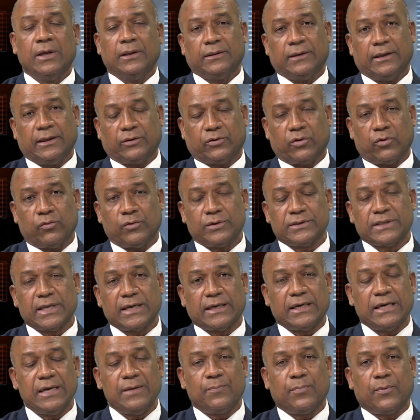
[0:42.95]
de todo este
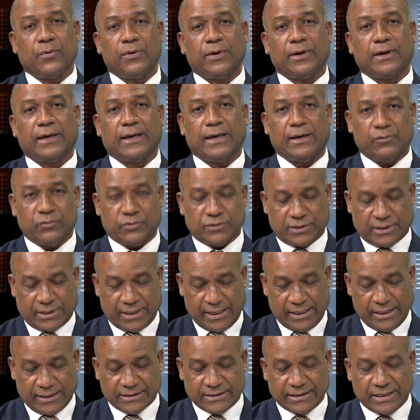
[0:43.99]
equipo de que
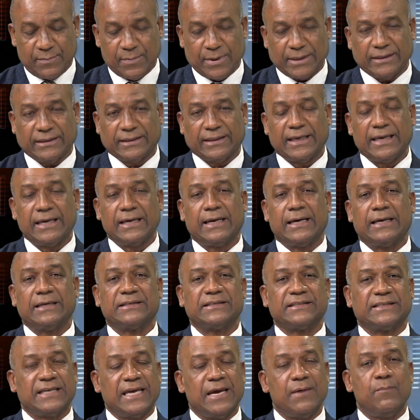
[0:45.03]
ustedes se mantengan
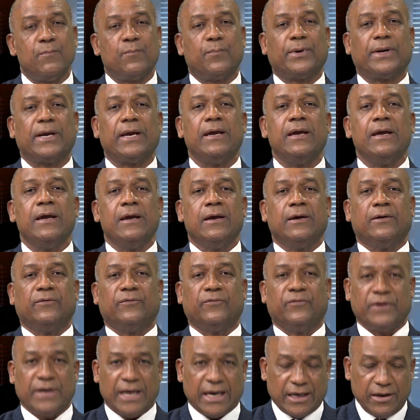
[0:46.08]
siempre
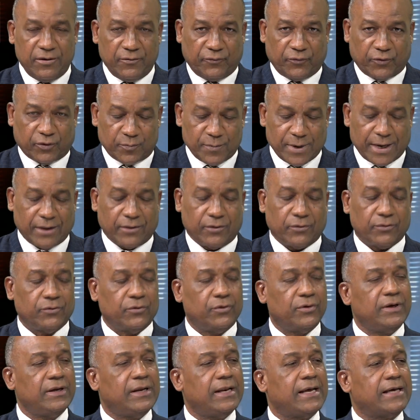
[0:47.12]
bien informado.
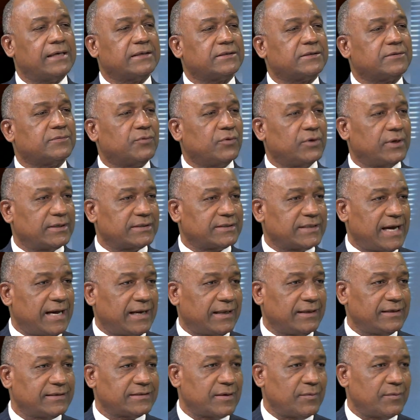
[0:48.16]
Doy las buenas tardes a mi